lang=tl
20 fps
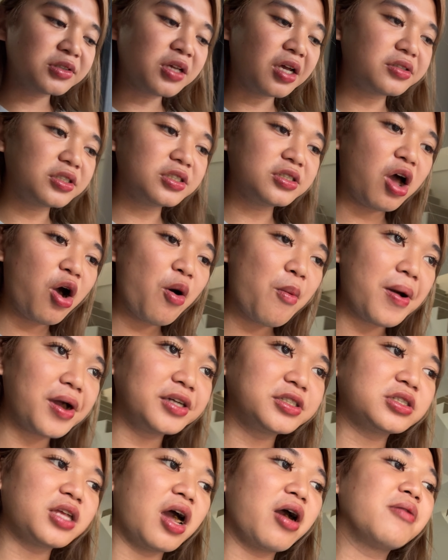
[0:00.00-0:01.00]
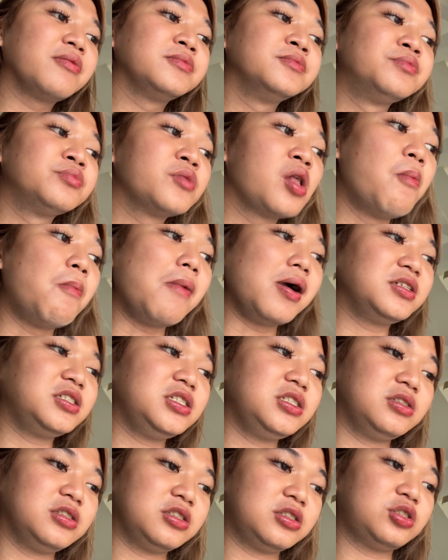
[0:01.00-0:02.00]
excited na ako makitang
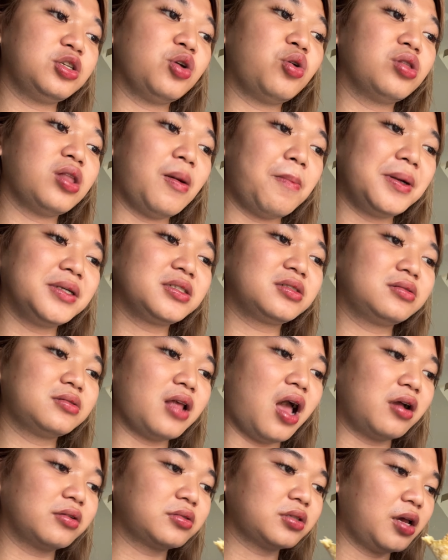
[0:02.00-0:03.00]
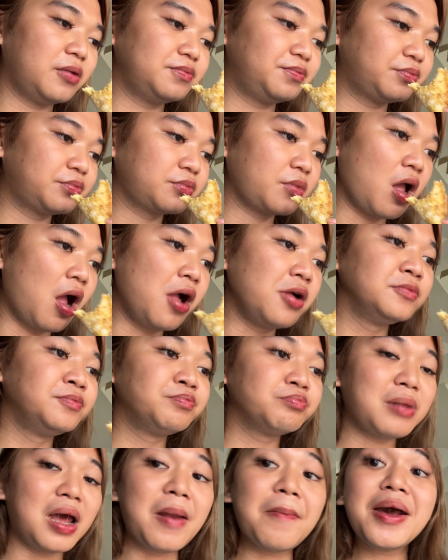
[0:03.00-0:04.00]
malinis yung labas natin.
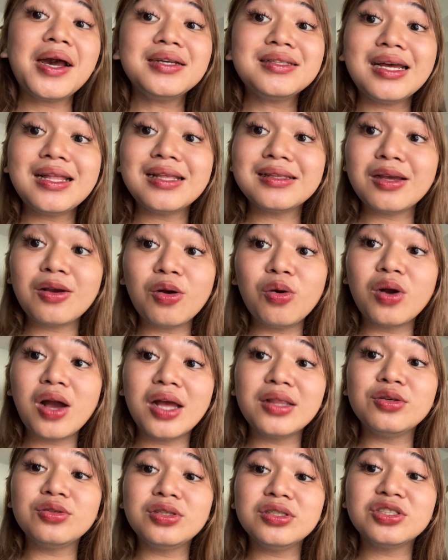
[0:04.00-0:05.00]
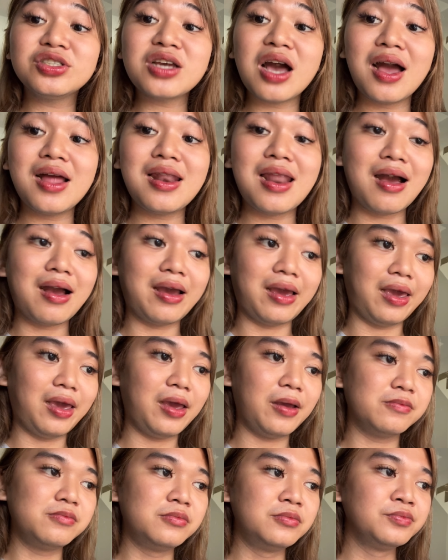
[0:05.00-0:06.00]
Para makita natin kung gano'n din siya
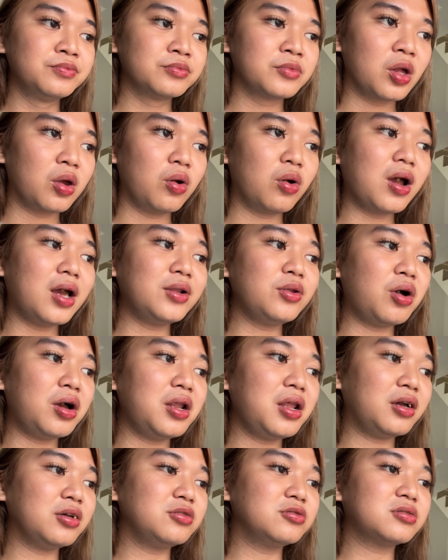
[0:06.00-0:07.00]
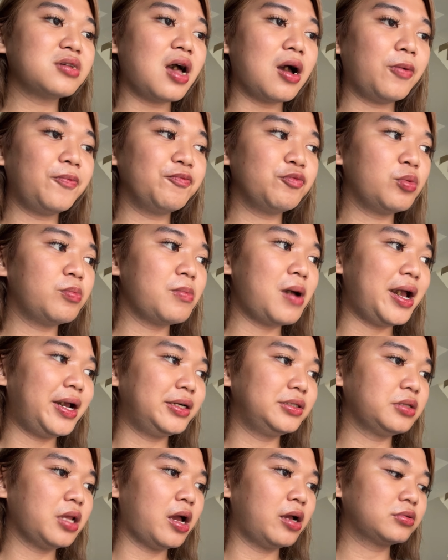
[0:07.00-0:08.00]
kalaki, kung gano'n kalaki yung sakop ng
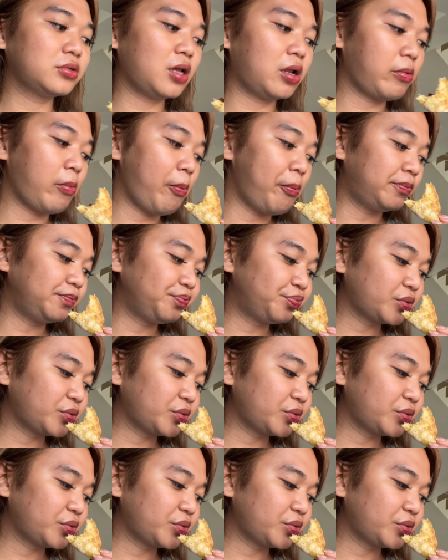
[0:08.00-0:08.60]
bahay natin.